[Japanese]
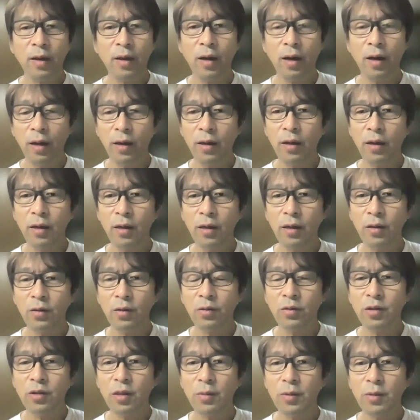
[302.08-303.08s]
はい、ありが
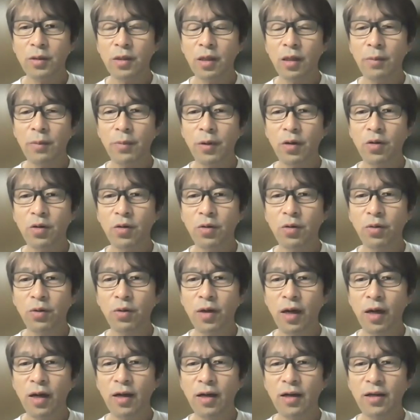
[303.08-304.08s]
とうございました。やっぱり共
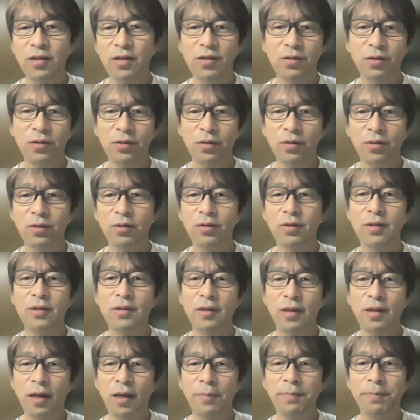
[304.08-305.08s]
感が必要ということで
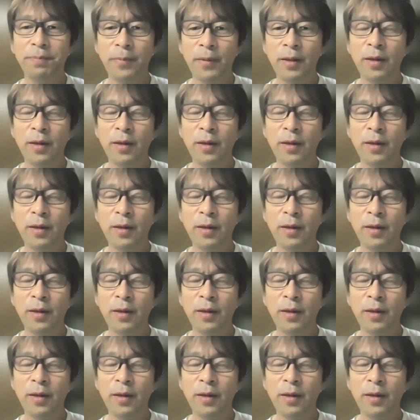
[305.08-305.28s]
すね。